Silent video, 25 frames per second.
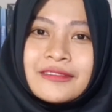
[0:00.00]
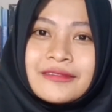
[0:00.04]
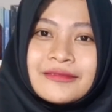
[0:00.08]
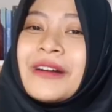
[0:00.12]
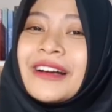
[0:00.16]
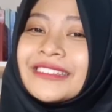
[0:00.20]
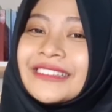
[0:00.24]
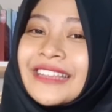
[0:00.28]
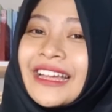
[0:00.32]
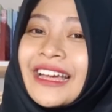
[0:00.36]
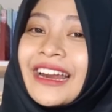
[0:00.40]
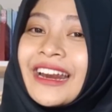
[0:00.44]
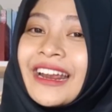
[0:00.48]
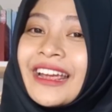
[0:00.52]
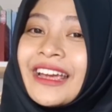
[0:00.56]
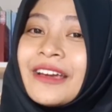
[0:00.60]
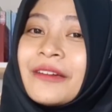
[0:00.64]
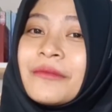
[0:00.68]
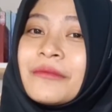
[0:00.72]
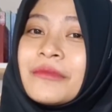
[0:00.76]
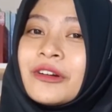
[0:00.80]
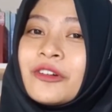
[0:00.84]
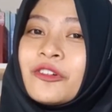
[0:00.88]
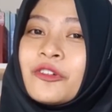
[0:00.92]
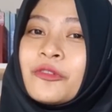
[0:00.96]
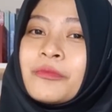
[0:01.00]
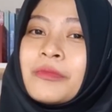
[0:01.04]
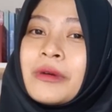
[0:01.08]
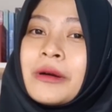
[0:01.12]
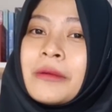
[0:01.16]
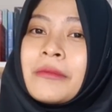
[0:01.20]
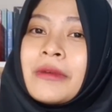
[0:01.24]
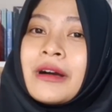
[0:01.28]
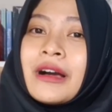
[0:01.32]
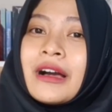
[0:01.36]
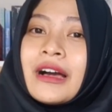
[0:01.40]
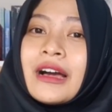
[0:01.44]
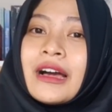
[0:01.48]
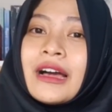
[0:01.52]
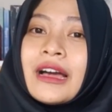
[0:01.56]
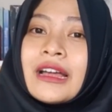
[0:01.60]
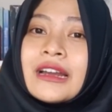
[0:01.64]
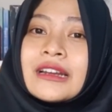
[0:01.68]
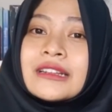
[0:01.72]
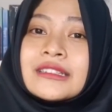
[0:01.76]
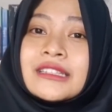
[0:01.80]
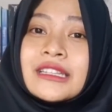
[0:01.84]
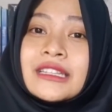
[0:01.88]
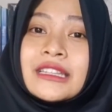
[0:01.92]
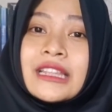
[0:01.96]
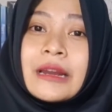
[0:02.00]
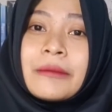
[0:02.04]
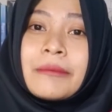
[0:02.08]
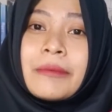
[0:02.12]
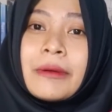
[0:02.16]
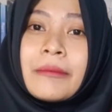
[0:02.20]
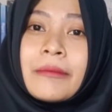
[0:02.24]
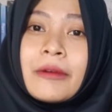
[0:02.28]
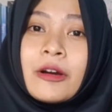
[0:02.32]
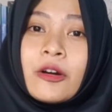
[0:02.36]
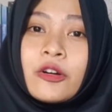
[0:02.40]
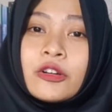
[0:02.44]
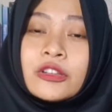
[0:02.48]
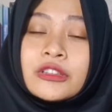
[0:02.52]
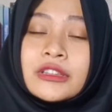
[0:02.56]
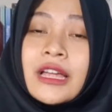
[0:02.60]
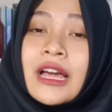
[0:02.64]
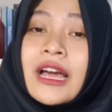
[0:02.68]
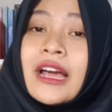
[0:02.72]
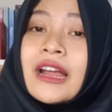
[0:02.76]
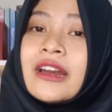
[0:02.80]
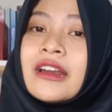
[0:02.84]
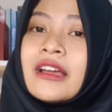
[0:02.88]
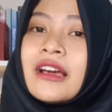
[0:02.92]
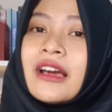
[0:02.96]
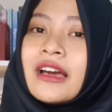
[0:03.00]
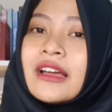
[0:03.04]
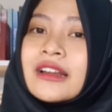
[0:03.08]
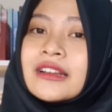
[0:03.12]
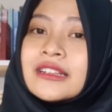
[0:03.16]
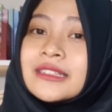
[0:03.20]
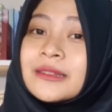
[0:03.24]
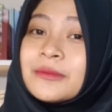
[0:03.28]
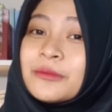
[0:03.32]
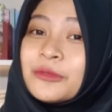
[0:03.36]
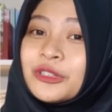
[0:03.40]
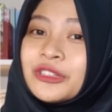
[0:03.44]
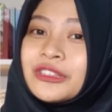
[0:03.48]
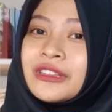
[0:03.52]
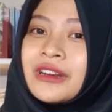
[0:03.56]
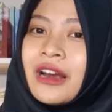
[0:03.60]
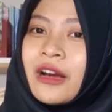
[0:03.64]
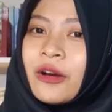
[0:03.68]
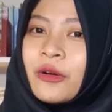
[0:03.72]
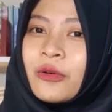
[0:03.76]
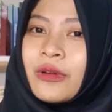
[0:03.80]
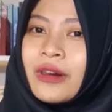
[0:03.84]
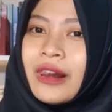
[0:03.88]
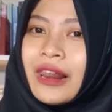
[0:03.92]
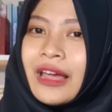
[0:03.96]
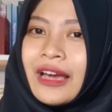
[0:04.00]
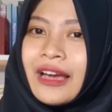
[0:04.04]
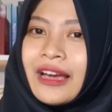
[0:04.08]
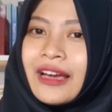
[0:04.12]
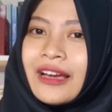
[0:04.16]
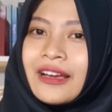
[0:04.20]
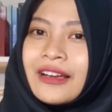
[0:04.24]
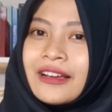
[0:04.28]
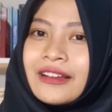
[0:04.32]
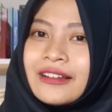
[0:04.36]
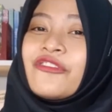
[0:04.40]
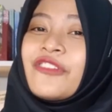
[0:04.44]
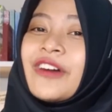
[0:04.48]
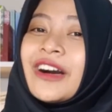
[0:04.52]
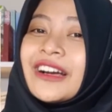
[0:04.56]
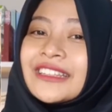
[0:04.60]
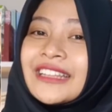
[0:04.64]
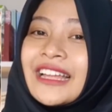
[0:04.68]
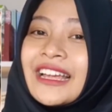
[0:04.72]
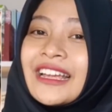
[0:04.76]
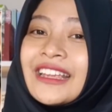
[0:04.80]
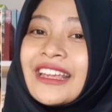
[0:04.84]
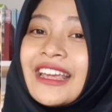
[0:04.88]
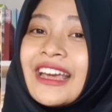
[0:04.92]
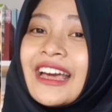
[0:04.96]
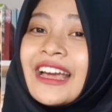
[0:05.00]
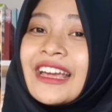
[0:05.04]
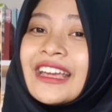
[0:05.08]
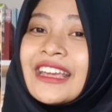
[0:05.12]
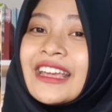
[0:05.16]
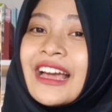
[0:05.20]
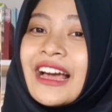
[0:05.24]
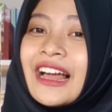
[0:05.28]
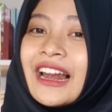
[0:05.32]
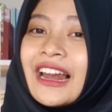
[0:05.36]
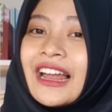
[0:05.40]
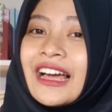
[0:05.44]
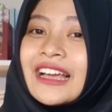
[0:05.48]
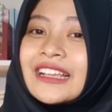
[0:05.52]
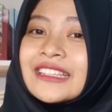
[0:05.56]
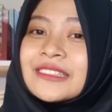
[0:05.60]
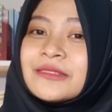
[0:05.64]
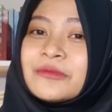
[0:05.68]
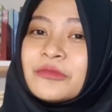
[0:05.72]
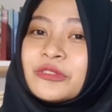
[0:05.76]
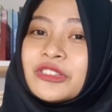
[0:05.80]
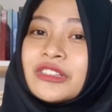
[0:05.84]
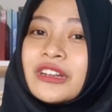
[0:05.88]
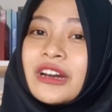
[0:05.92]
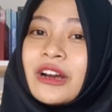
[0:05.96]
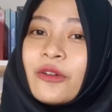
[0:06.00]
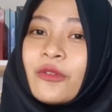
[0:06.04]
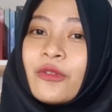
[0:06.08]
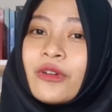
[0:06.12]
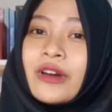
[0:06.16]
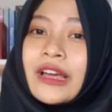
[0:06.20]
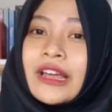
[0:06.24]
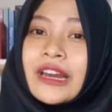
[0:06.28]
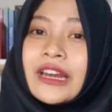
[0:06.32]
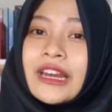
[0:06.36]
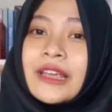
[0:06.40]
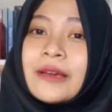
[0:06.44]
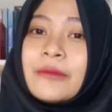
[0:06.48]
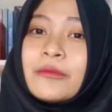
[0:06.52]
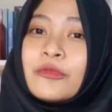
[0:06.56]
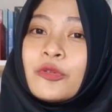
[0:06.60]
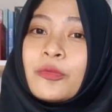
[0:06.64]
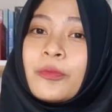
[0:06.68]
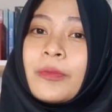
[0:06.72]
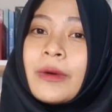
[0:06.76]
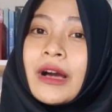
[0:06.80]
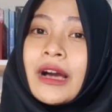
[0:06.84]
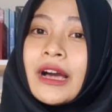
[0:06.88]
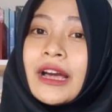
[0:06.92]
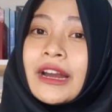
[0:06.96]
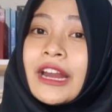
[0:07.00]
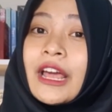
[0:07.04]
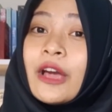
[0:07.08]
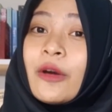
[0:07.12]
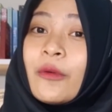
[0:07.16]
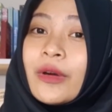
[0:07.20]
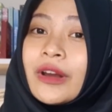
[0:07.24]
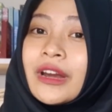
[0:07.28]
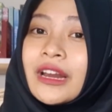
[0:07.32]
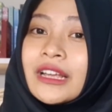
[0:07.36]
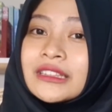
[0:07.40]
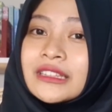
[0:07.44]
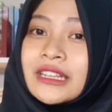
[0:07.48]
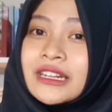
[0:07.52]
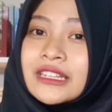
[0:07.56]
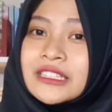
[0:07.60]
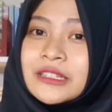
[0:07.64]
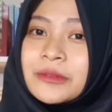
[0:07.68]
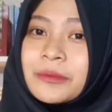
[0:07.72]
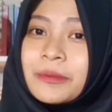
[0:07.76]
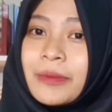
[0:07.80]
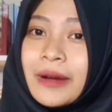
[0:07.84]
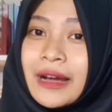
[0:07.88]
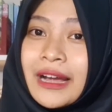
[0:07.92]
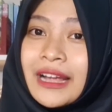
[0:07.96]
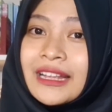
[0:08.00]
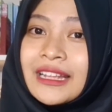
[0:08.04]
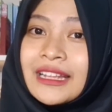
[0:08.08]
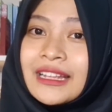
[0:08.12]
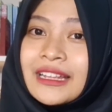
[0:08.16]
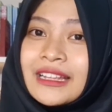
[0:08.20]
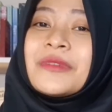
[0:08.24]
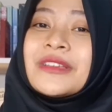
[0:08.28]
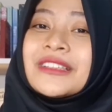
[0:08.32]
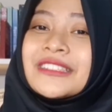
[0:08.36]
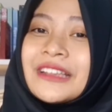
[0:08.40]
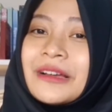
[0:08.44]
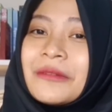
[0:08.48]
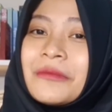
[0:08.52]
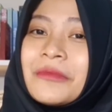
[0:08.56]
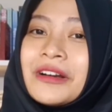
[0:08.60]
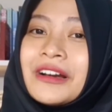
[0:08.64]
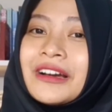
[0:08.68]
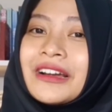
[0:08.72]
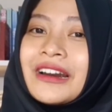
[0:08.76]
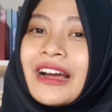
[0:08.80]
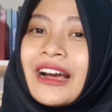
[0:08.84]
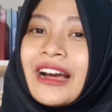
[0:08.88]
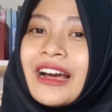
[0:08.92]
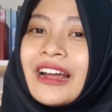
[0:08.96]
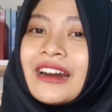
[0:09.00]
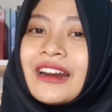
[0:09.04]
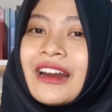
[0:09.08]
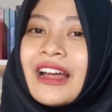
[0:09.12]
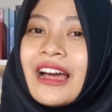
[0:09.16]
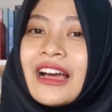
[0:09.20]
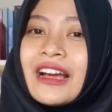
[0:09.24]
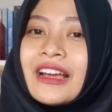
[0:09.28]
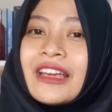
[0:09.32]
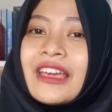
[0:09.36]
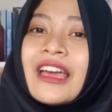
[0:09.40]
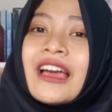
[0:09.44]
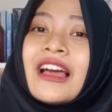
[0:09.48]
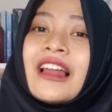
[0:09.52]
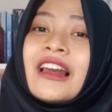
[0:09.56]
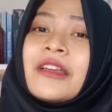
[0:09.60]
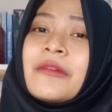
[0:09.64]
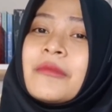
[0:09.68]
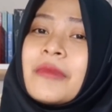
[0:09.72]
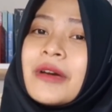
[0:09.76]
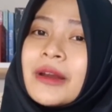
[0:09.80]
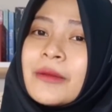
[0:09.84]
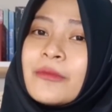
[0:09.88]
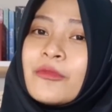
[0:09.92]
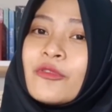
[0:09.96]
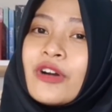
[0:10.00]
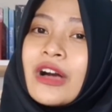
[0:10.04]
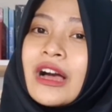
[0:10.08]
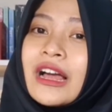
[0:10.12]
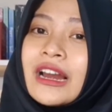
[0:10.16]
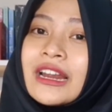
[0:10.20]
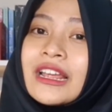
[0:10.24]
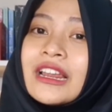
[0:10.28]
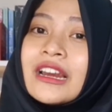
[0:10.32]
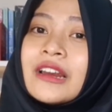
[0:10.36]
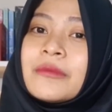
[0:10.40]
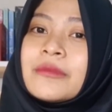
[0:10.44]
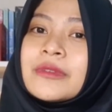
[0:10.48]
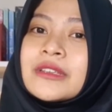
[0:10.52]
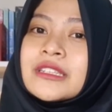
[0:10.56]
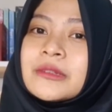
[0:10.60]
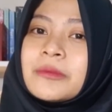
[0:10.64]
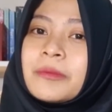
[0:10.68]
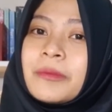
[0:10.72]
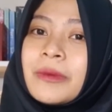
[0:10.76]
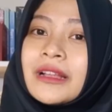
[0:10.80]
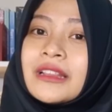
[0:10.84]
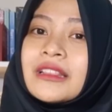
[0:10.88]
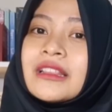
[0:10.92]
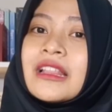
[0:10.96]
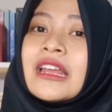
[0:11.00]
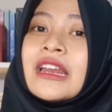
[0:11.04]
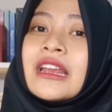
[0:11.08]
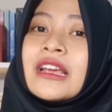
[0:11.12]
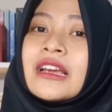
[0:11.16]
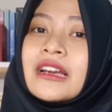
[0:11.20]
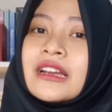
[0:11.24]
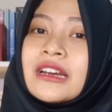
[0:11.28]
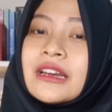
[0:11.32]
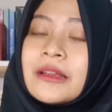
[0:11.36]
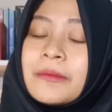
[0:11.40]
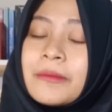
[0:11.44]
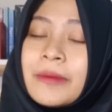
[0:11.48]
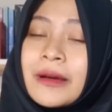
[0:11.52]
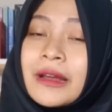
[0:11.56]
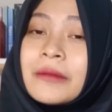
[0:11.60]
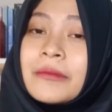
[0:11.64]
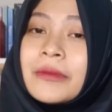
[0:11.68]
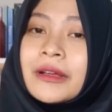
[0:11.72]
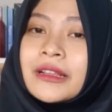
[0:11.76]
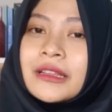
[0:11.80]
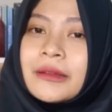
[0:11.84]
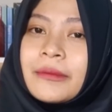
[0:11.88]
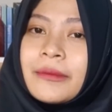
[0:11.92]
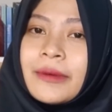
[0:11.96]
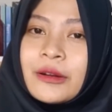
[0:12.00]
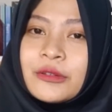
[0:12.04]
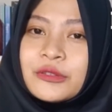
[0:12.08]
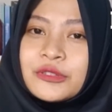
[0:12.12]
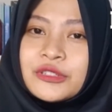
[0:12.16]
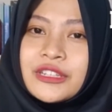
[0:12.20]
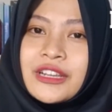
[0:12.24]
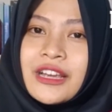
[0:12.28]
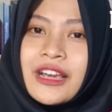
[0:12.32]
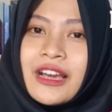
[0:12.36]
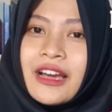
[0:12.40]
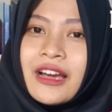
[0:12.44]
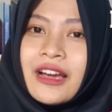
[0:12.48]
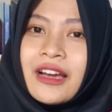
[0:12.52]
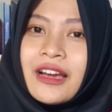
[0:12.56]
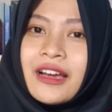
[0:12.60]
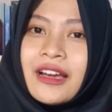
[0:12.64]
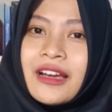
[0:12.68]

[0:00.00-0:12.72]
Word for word: Bang Tere mengumpamakan si tanpa mahkota dengan semut Dracula. Faktanya ialah semut Dracula ini merupakan hewan yang tercepat, bisa menggerakkan rahangnya 5000 kali lebih cepat dari kedipan mata manusia.